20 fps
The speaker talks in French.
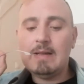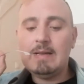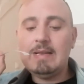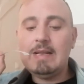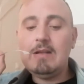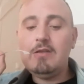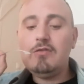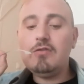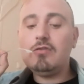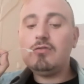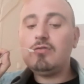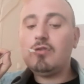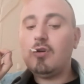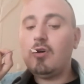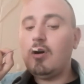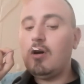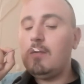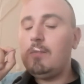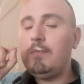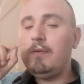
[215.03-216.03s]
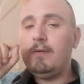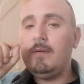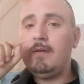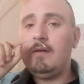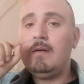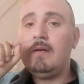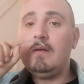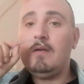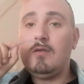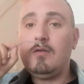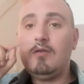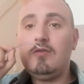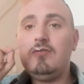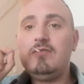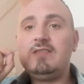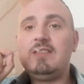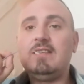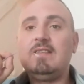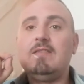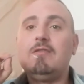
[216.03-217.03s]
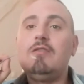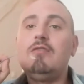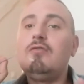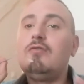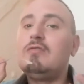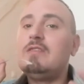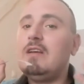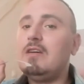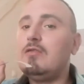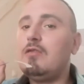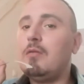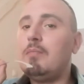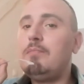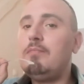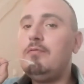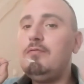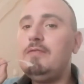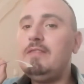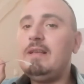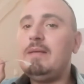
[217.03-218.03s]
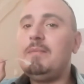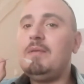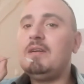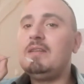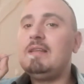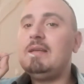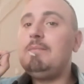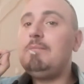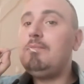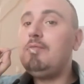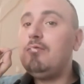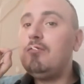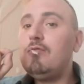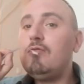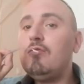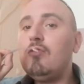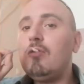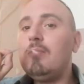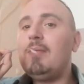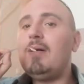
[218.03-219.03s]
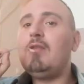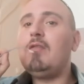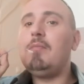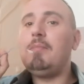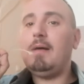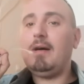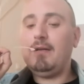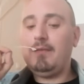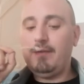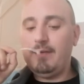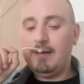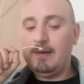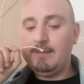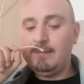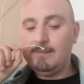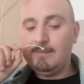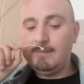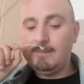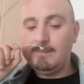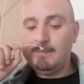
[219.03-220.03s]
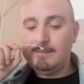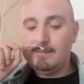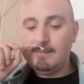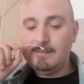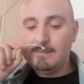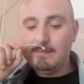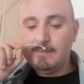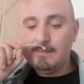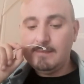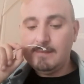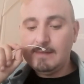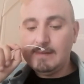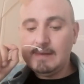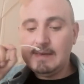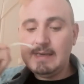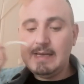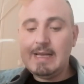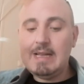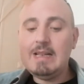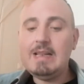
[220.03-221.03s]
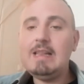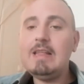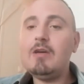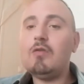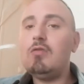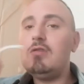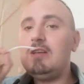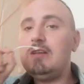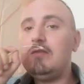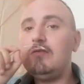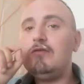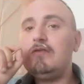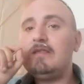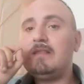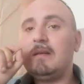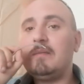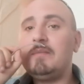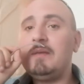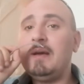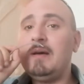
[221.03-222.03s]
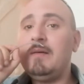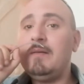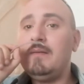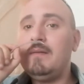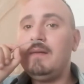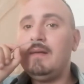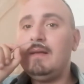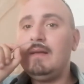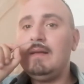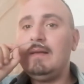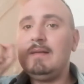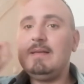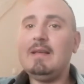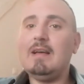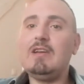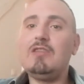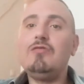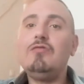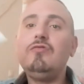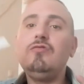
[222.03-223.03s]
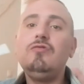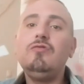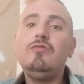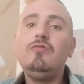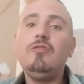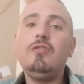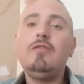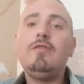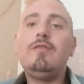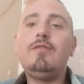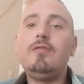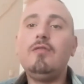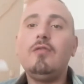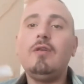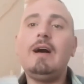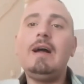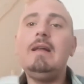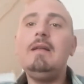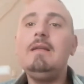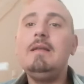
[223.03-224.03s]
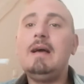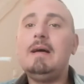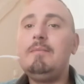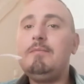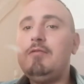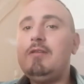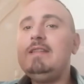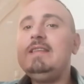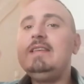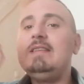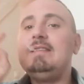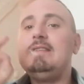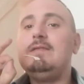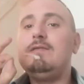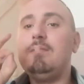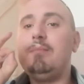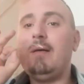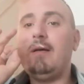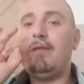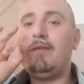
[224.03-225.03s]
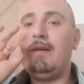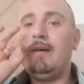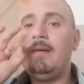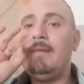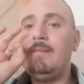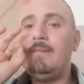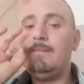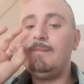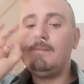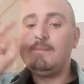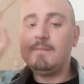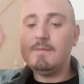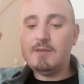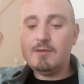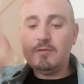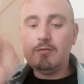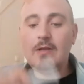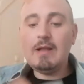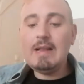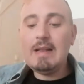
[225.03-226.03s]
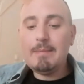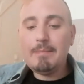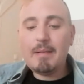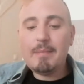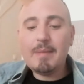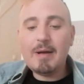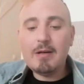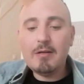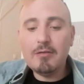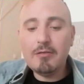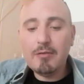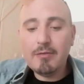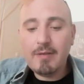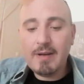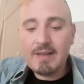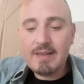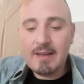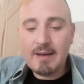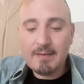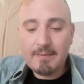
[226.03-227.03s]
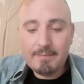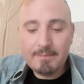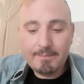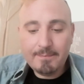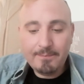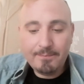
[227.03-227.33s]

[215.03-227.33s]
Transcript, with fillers: L'héliotrope, on le sent, ça donne ce côté encore plus amandé, plus gourmand au parfum. Et le néroli, on le sent bien. Ça rajoute une note florale et un peu addictive au parfum. Celui-là, il est pas mal, le Dovana.